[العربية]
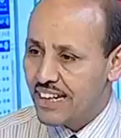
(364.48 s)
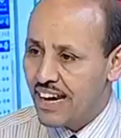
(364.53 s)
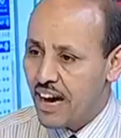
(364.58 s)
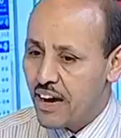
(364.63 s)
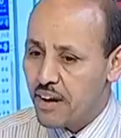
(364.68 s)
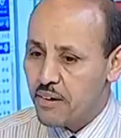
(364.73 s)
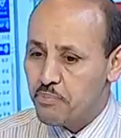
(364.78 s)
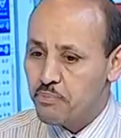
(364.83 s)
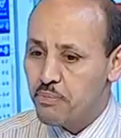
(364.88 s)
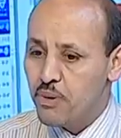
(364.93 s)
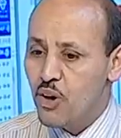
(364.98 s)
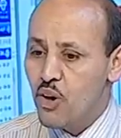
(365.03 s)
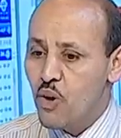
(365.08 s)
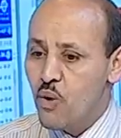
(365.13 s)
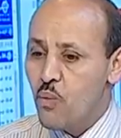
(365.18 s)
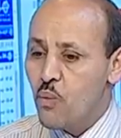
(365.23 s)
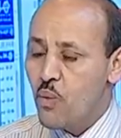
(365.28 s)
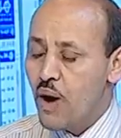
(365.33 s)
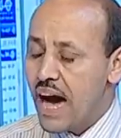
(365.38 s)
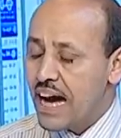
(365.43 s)
الحرب
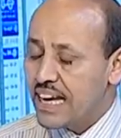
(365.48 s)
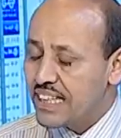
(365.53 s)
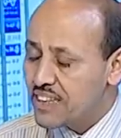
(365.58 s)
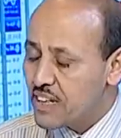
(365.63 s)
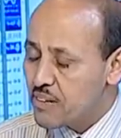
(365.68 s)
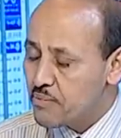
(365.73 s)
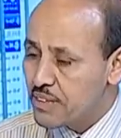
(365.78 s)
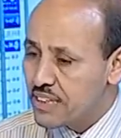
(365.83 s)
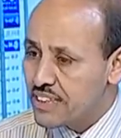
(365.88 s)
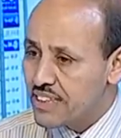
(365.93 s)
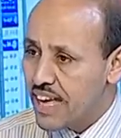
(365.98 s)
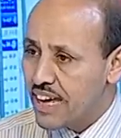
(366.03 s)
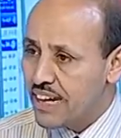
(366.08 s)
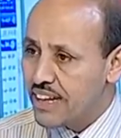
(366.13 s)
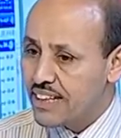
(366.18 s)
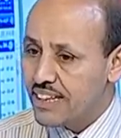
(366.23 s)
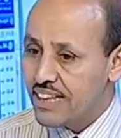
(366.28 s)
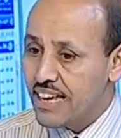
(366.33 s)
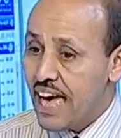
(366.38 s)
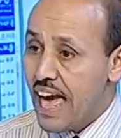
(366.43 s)
وأكثر من
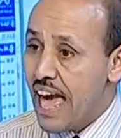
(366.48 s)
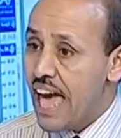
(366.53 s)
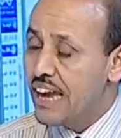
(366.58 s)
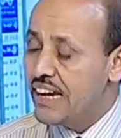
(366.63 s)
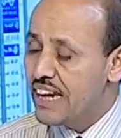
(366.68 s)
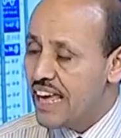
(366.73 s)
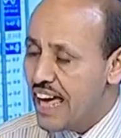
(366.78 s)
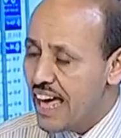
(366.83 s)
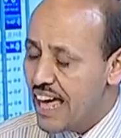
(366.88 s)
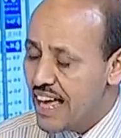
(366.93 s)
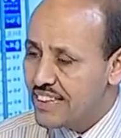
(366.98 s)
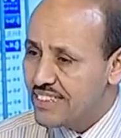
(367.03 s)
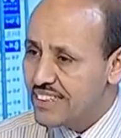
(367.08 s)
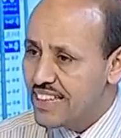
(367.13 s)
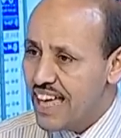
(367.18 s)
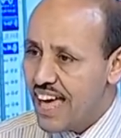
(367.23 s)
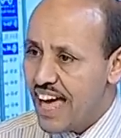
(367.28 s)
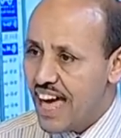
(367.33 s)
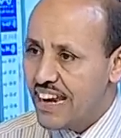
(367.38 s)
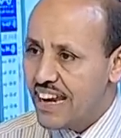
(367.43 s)
ذلك الآن
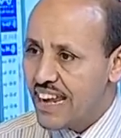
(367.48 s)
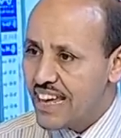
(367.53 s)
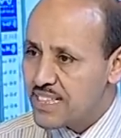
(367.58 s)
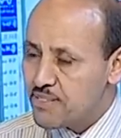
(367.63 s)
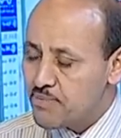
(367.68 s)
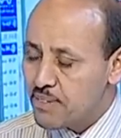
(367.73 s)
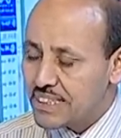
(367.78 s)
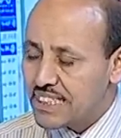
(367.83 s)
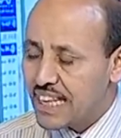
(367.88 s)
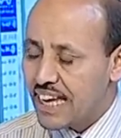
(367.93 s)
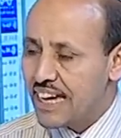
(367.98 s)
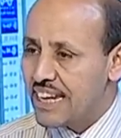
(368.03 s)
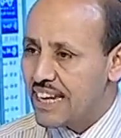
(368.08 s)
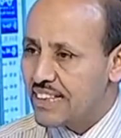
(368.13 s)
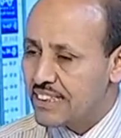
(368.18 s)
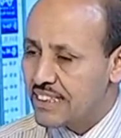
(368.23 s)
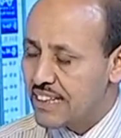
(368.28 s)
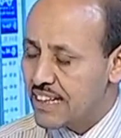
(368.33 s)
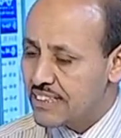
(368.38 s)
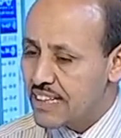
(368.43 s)
الأزمة
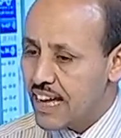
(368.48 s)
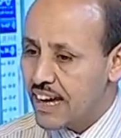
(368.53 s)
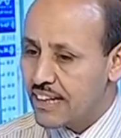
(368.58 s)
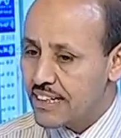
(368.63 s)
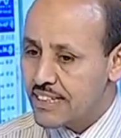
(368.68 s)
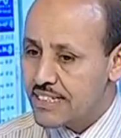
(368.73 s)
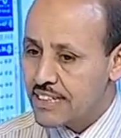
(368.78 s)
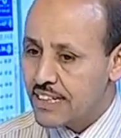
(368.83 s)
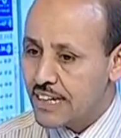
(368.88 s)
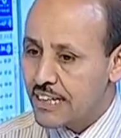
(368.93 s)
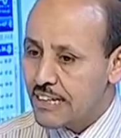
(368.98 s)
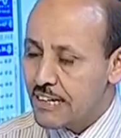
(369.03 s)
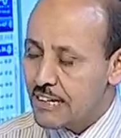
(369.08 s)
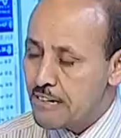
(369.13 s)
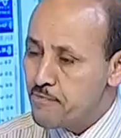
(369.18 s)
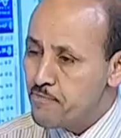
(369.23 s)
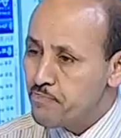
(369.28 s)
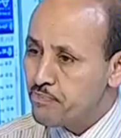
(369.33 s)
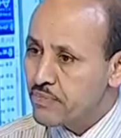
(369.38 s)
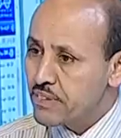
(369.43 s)
انتقلت إلى داخل إسرائيل
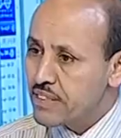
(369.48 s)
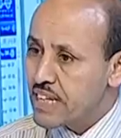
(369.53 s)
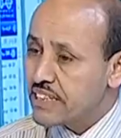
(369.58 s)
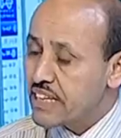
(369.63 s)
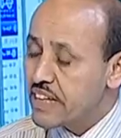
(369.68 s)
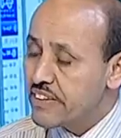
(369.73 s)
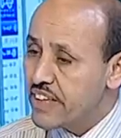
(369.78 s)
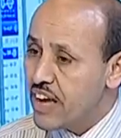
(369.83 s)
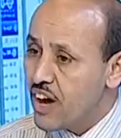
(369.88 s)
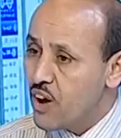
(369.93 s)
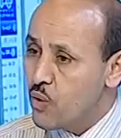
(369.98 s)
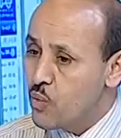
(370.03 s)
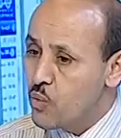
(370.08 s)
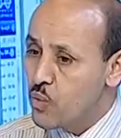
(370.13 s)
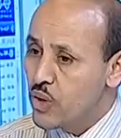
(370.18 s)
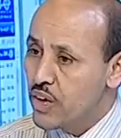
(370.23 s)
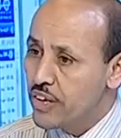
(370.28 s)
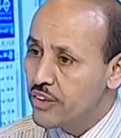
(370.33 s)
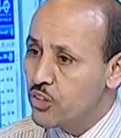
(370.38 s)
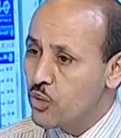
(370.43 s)
نتنياهو
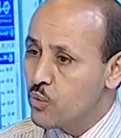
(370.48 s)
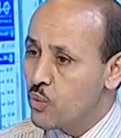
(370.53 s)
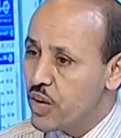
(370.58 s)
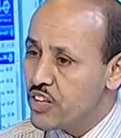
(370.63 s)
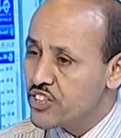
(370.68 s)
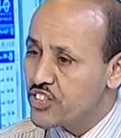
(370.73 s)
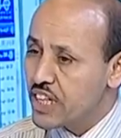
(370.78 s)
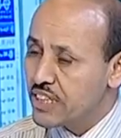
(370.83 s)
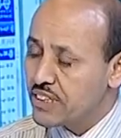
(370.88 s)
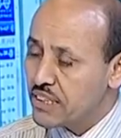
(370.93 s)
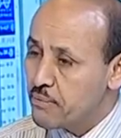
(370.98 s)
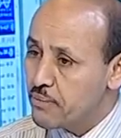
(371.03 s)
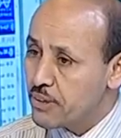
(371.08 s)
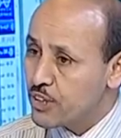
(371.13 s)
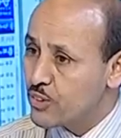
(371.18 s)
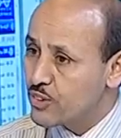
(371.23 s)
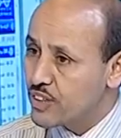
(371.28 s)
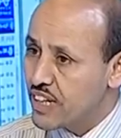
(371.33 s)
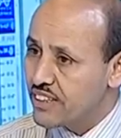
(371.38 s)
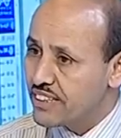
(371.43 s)
يواجه
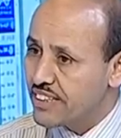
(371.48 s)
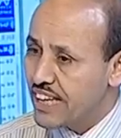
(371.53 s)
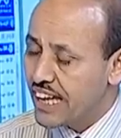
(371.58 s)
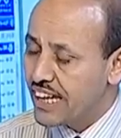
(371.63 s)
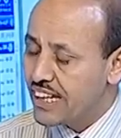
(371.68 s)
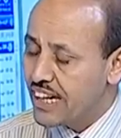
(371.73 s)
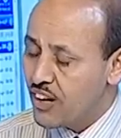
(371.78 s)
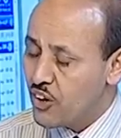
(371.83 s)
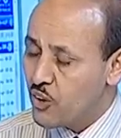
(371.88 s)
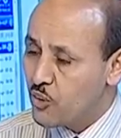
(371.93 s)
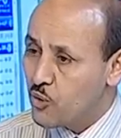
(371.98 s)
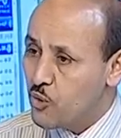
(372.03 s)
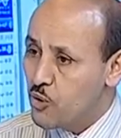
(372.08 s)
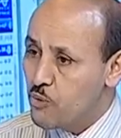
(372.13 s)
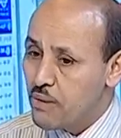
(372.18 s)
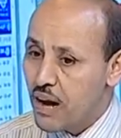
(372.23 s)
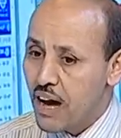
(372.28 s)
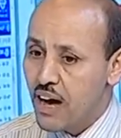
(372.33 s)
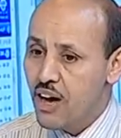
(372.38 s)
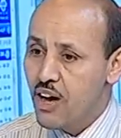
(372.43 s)
تمردا داخل
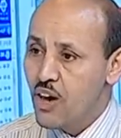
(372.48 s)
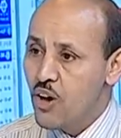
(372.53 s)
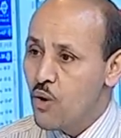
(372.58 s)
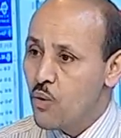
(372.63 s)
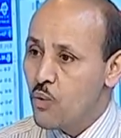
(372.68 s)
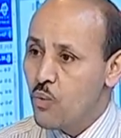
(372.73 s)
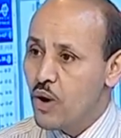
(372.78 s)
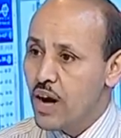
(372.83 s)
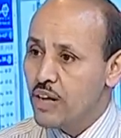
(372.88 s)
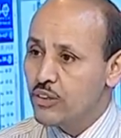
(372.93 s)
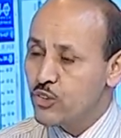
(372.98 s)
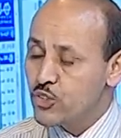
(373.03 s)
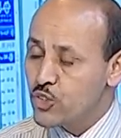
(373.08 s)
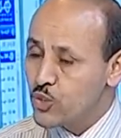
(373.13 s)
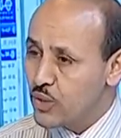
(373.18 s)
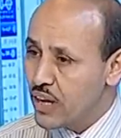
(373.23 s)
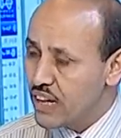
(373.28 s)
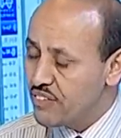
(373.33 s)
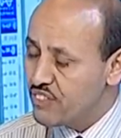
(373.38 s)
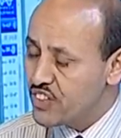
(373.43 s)
الحكومة نعم.
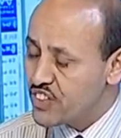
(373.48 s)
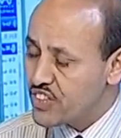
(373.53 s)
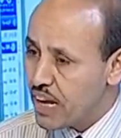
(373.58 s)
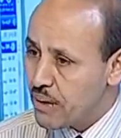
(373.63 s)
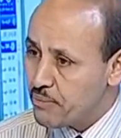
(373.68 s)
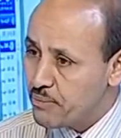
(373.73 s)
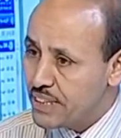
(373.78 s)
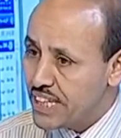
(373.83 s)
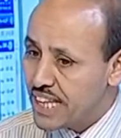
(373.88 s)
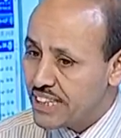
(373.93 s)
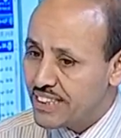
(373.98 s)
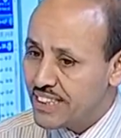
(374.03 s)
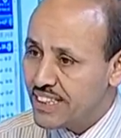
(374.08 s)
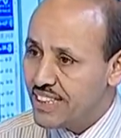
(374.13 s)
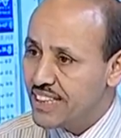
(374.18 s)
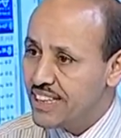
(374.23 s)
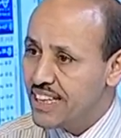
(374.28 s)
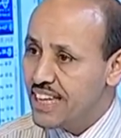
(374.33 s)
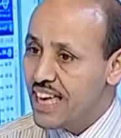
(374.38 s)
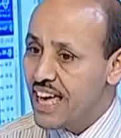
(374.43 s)
ونزولا في
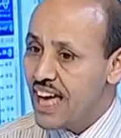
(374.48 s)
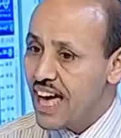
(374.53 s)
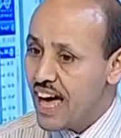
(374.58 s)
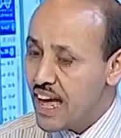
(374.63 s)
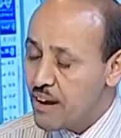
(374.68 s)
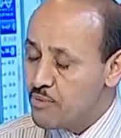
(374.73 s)
شعبيته نعم.